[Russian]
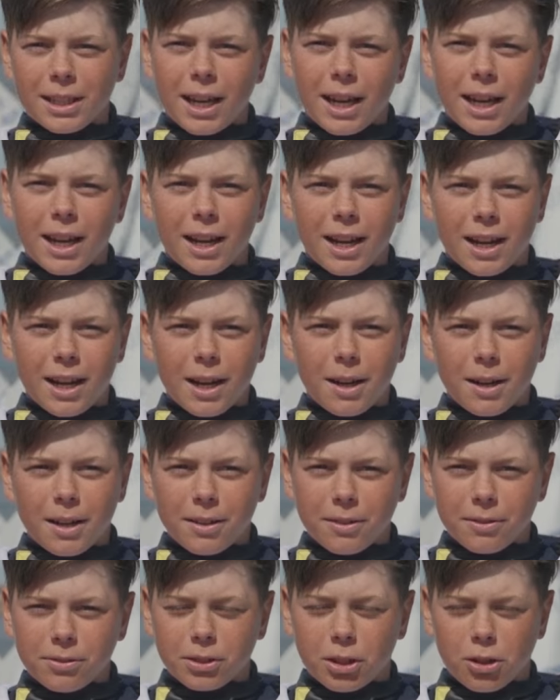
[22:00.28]
на
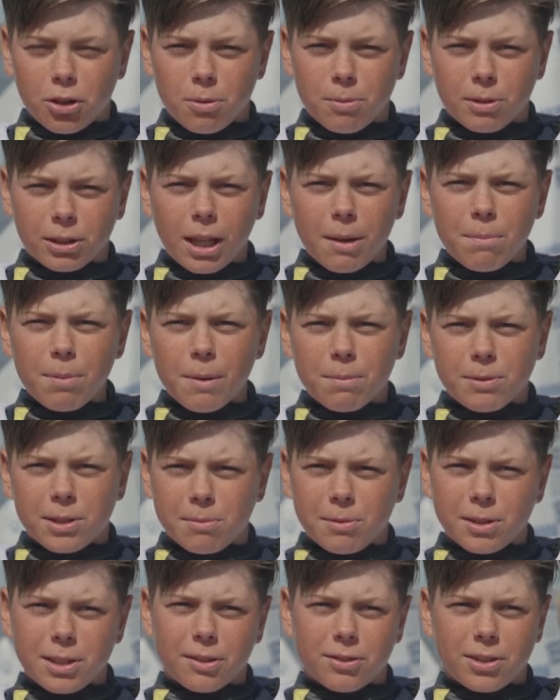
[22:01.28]
втором этапе
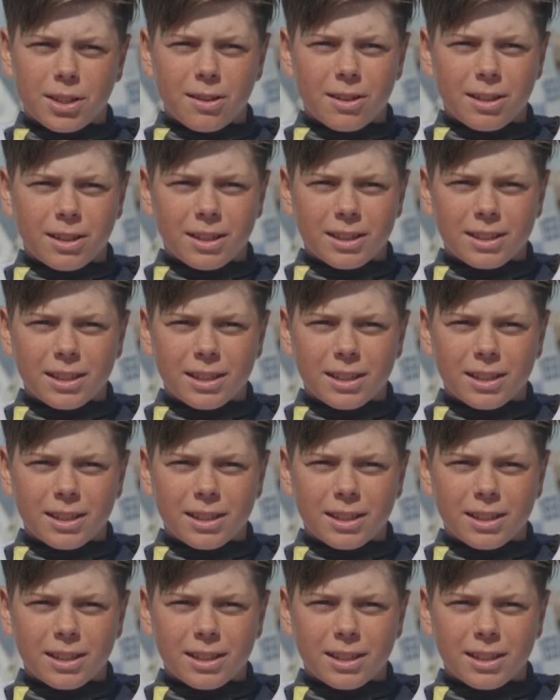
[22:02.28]
оптимистов Северной